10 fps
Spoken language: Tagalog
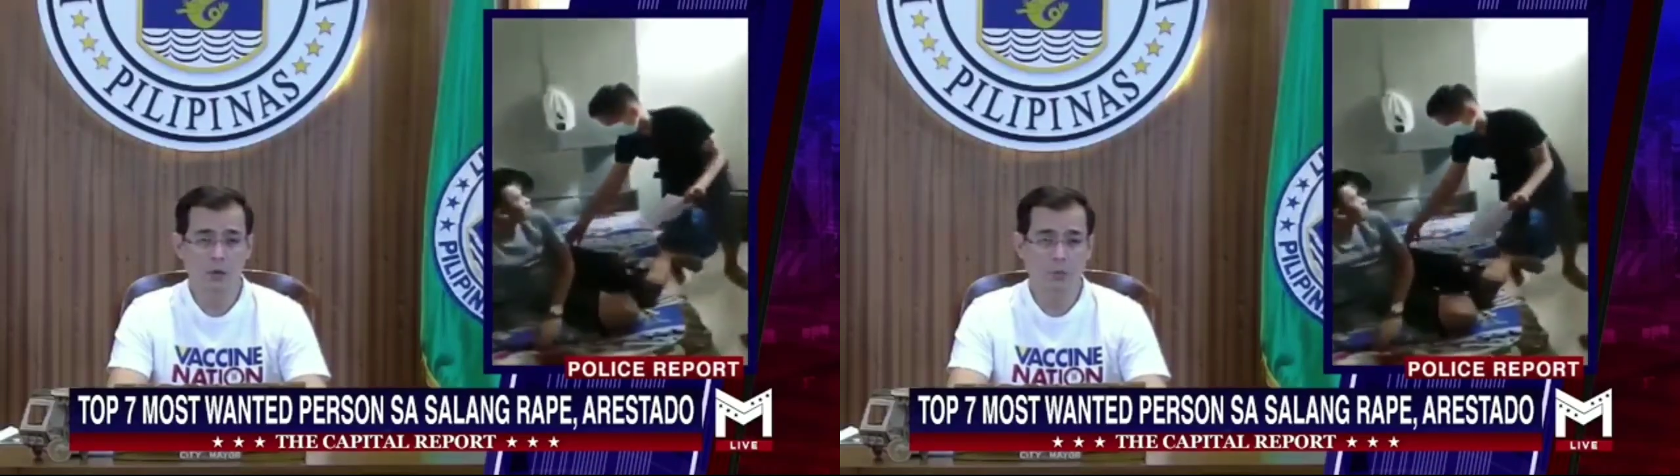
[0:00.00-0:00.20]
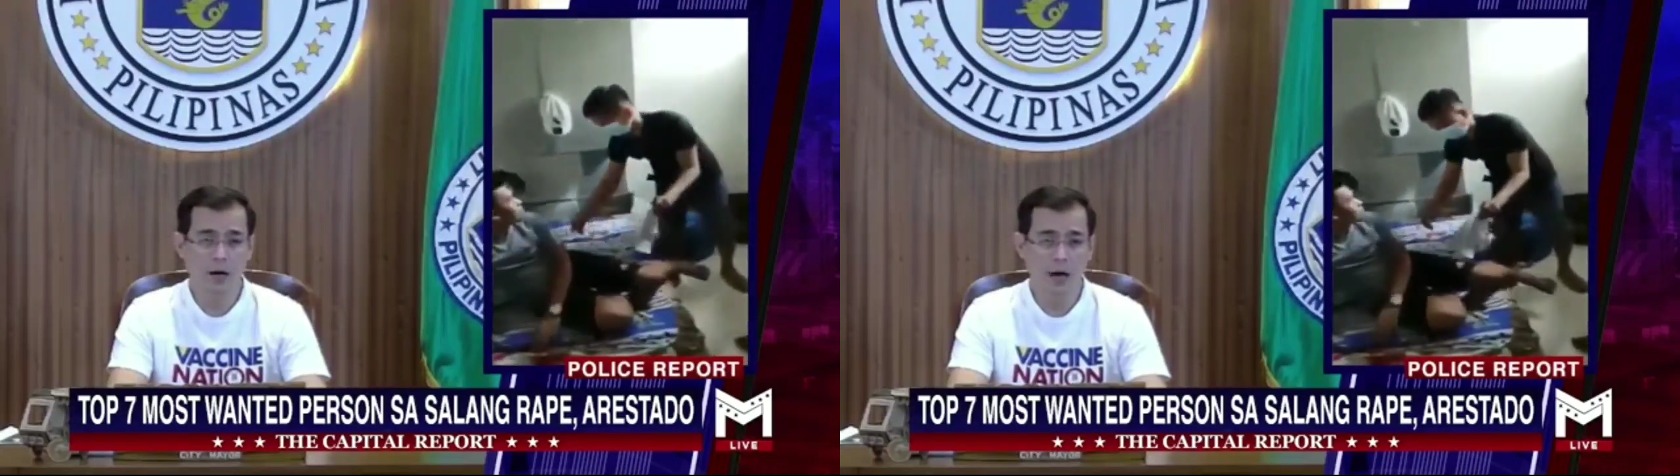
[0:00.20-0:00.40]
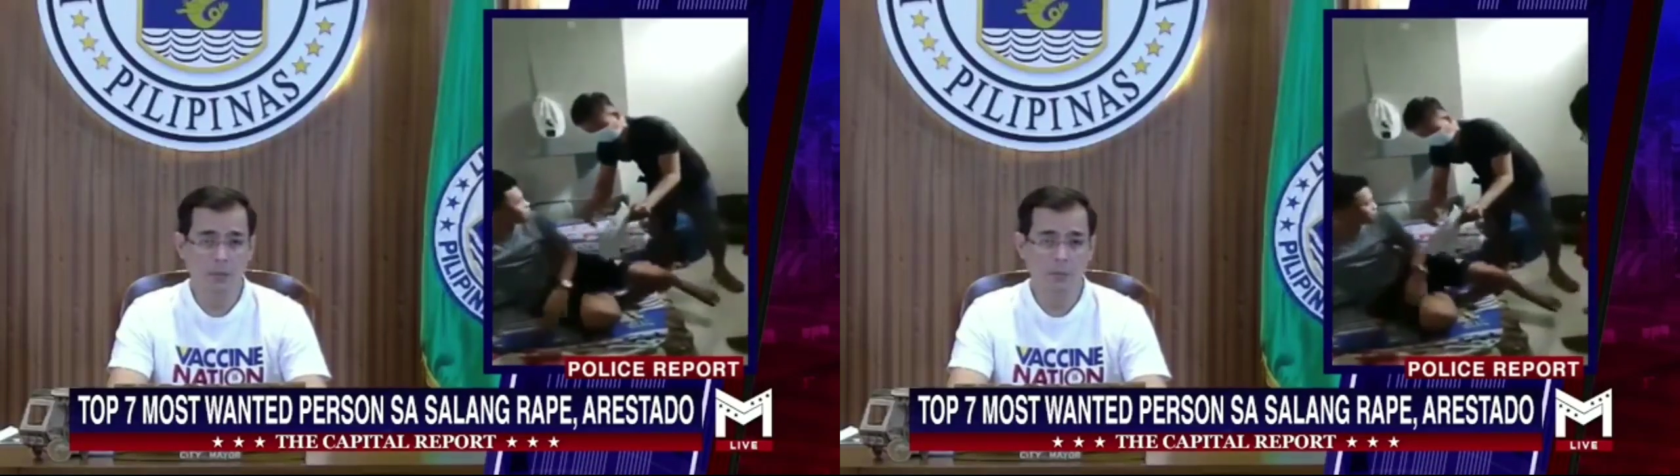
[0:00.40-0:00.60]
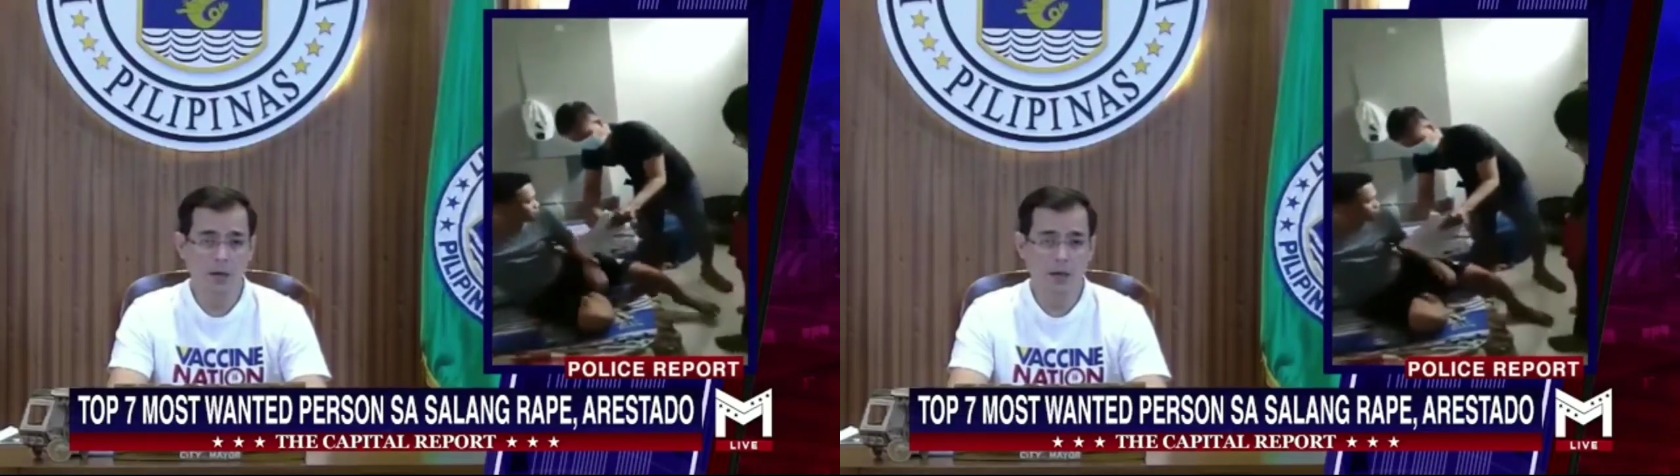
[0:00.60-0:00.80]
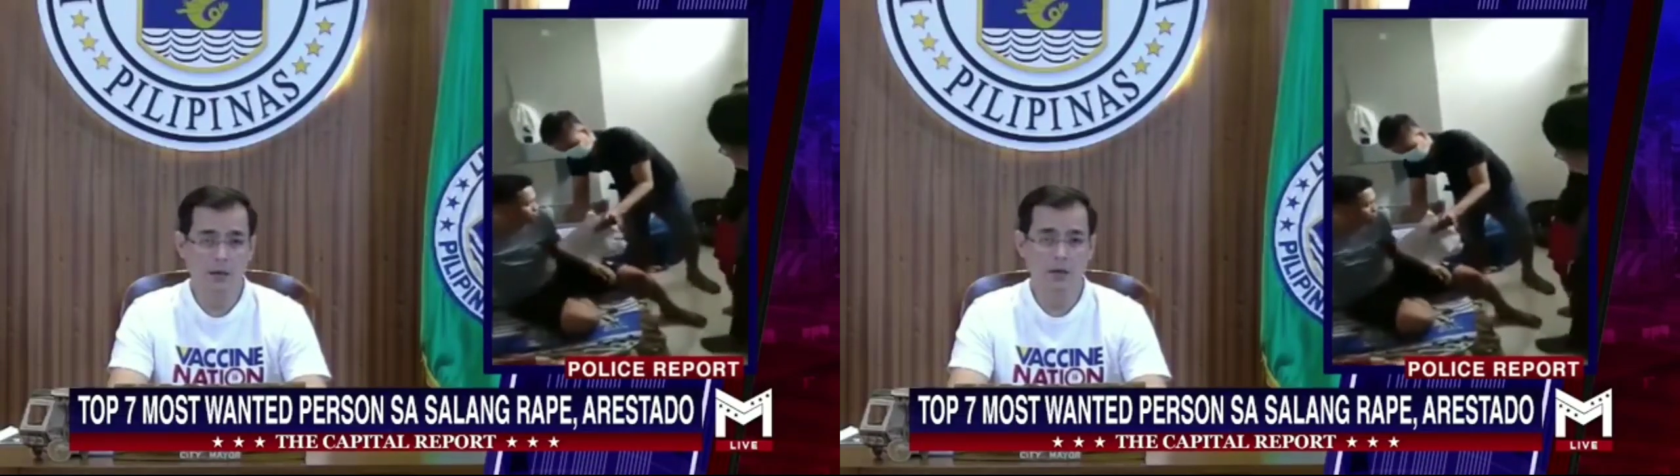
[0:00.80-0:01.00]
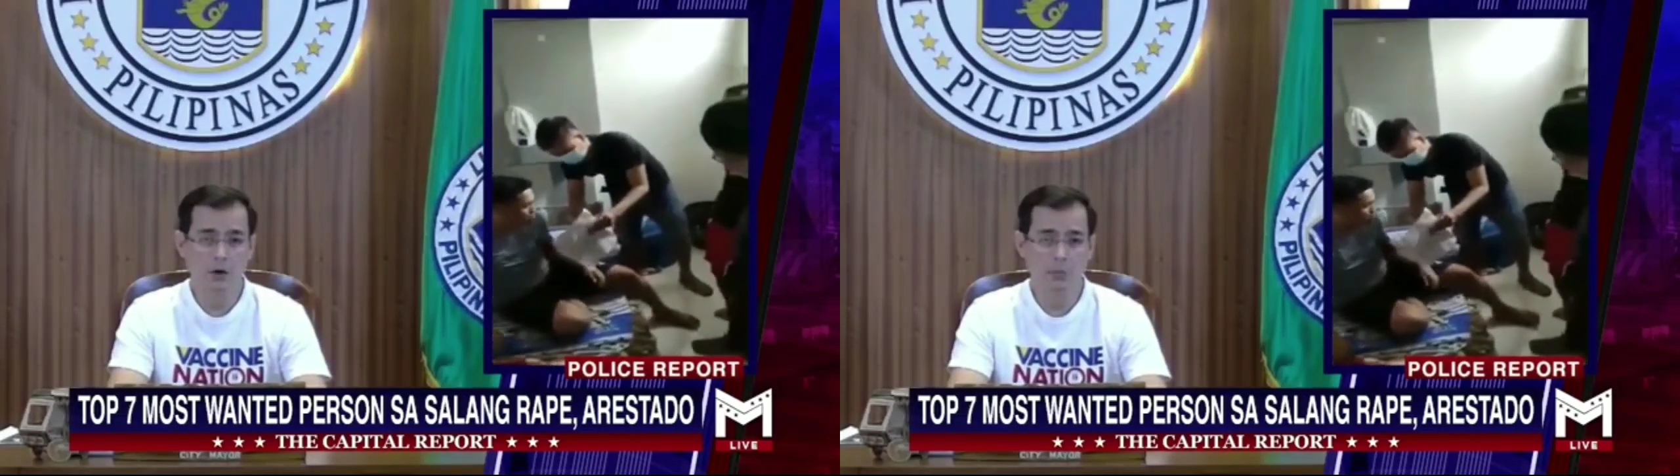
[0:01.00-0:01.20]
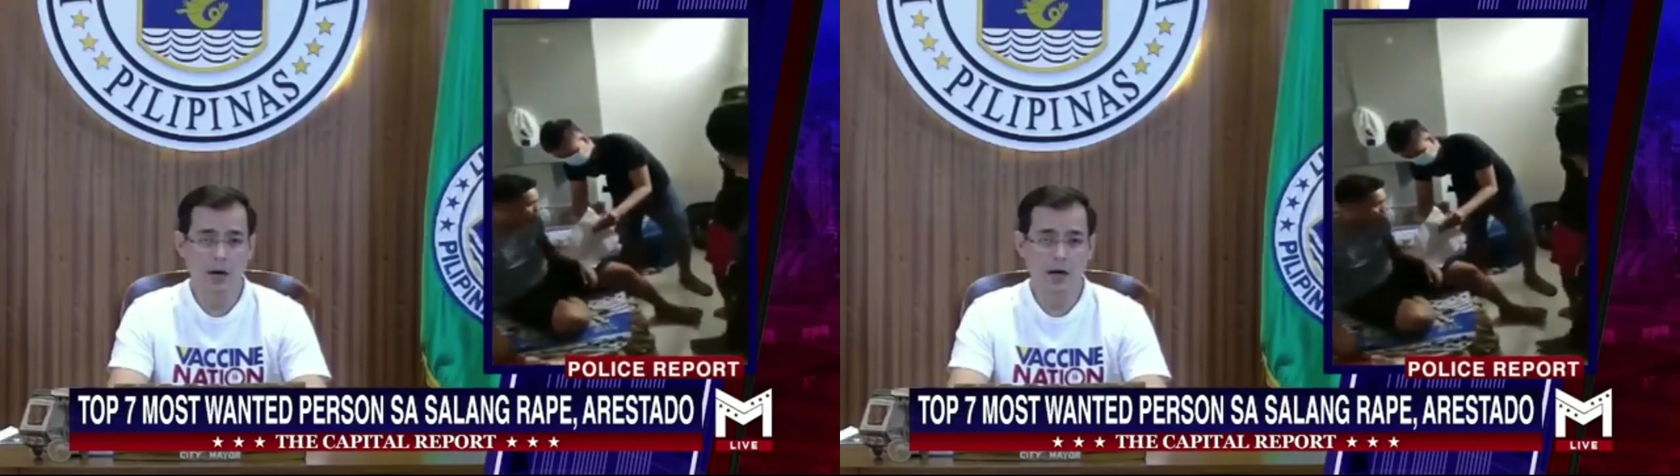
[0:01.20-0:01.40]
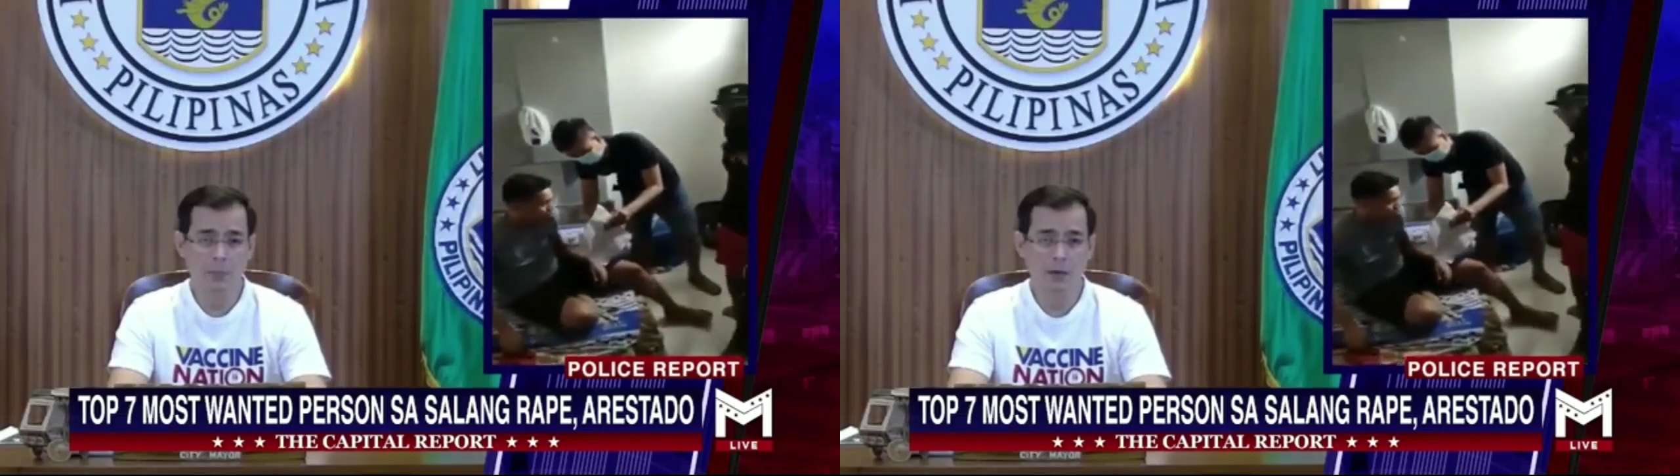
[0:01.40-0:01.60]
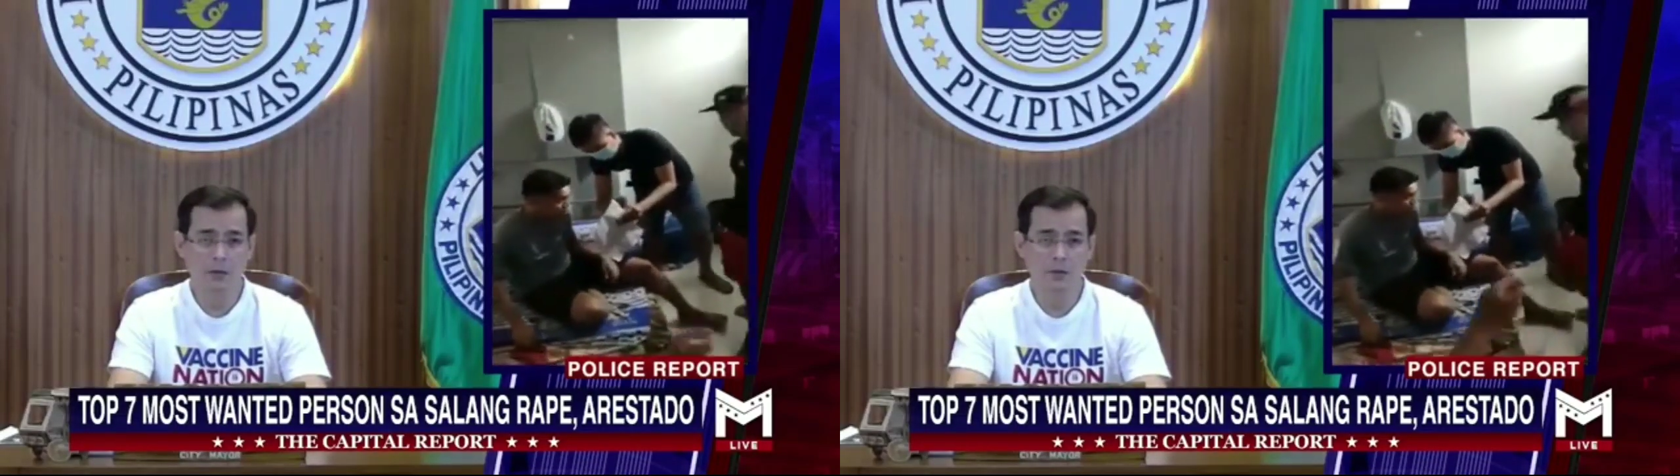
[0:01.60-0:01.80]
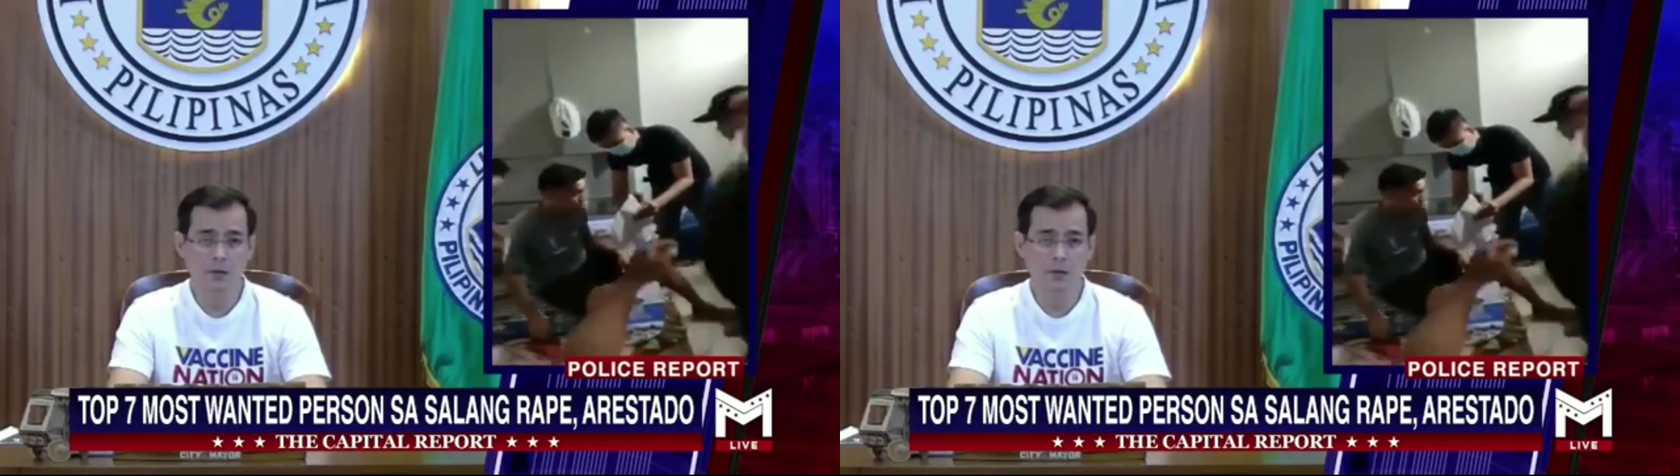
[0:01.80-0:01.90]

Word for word: lumalaban, ah, hindi lumalaban.